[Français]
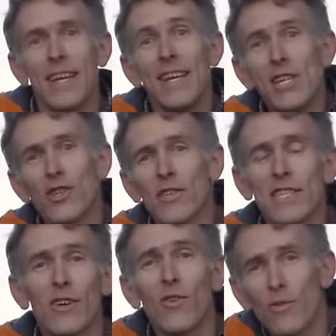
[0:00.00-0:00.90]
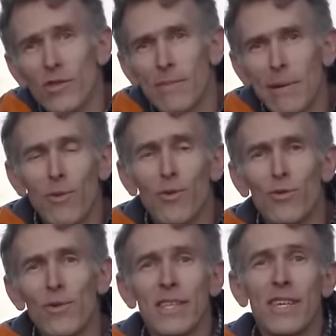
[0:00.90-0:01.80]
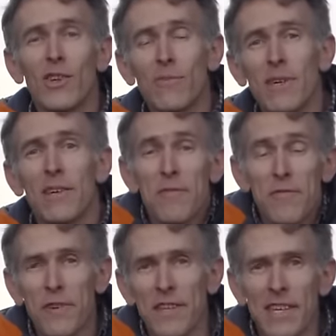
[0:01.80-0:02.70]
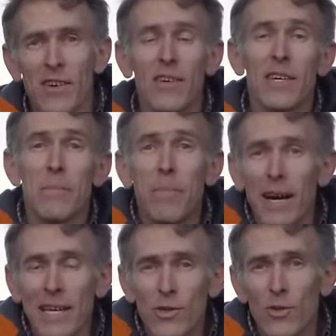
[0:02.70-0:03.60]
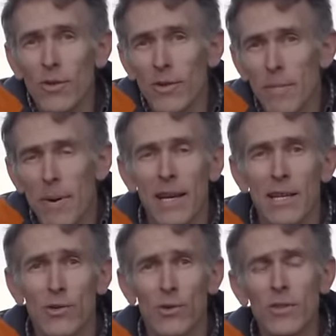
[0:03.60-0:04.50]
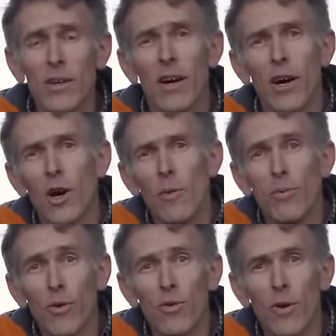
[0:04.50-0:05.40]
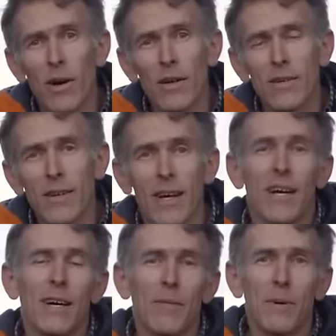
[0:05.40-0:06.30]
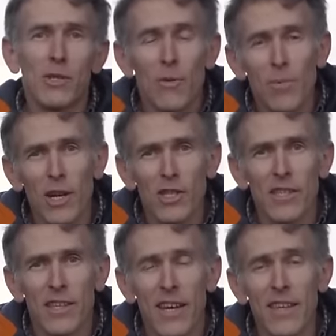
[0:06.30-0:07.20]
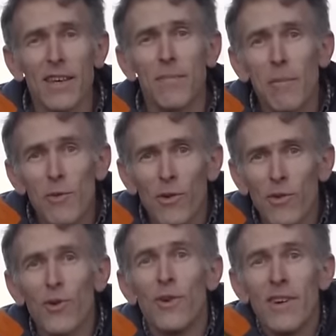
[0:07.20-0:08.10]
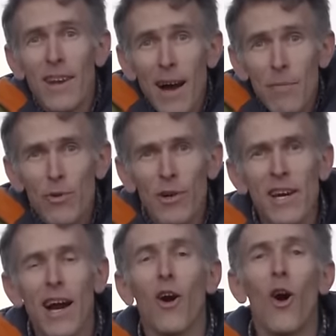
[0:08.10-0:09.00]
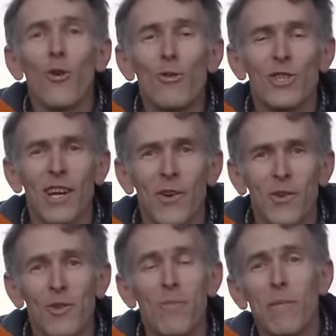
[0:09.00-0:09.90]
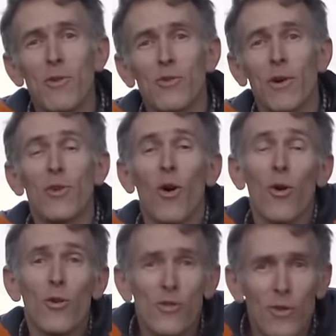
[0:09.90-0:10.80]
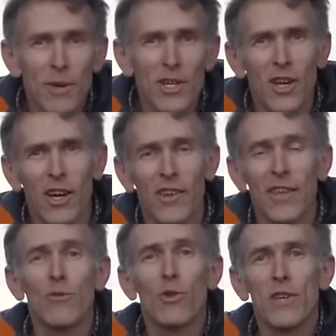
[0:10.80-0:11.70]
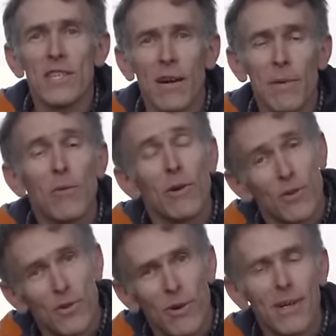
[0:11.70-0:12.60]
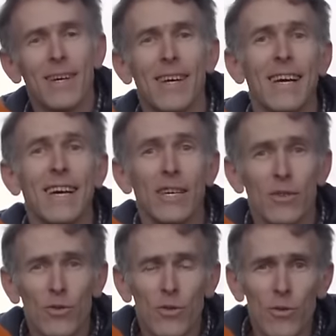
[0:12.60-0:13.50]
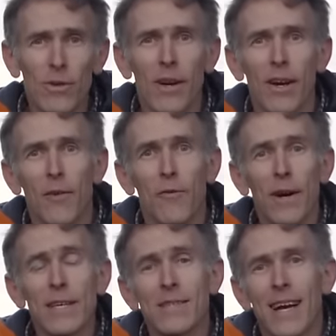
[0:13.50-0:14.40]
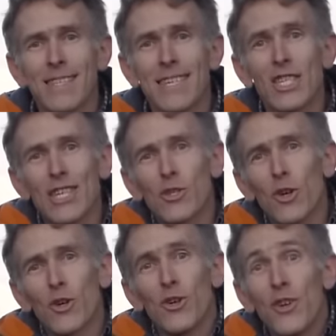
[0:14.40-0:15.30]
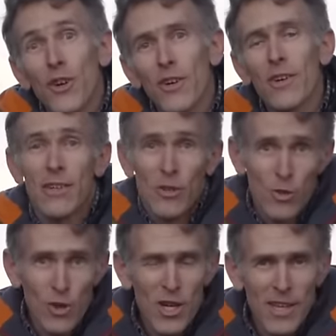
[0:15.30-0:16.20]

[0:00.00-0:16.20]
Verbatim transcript: Les gens qui en consommaient beaucoup étaient nommés fainéants et paresseux par les autres. Pourquoi Parce que pour la châtaigne, il n'y a pas besoin de labourer à grands coups de charrue, pas besoin de ressemer chaque année ou de désherber quoi que ce soit. Et du coup, face à ces chasseurs-cueilleurs de